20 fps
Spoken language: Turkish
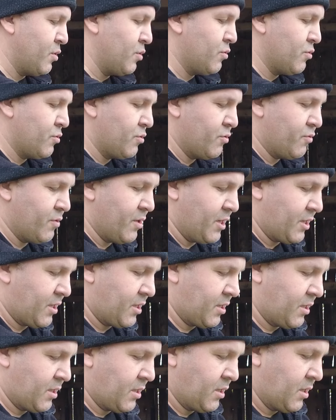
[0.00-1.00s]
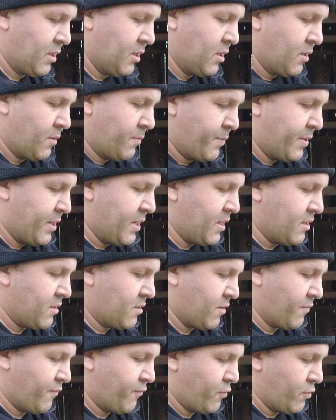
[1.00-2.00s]
bir ürünü var.
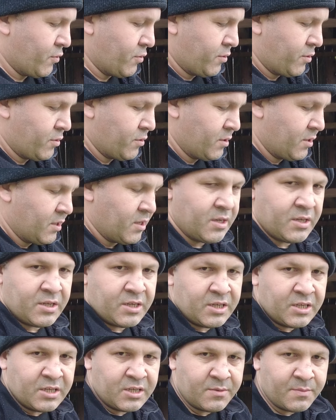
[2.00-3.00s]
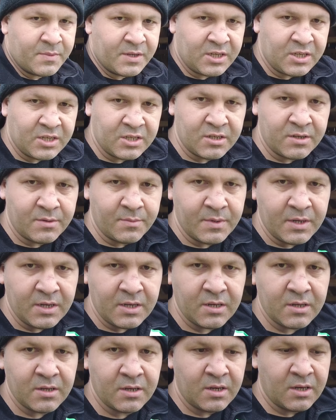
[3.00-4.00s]
Plantafol 20-20.
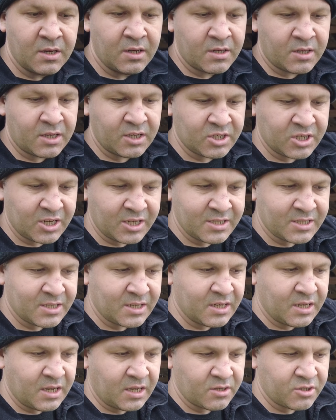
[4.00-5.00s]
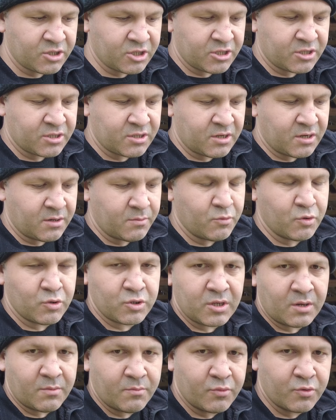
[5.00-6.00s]
Geçen sene yanlış
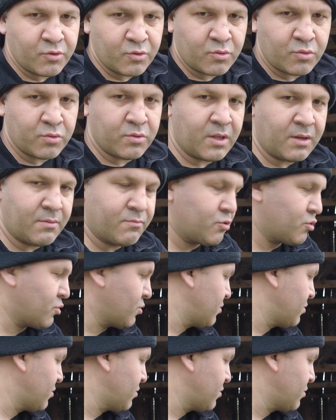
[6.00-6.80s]
hatırlamıyorsam bunu kullanmış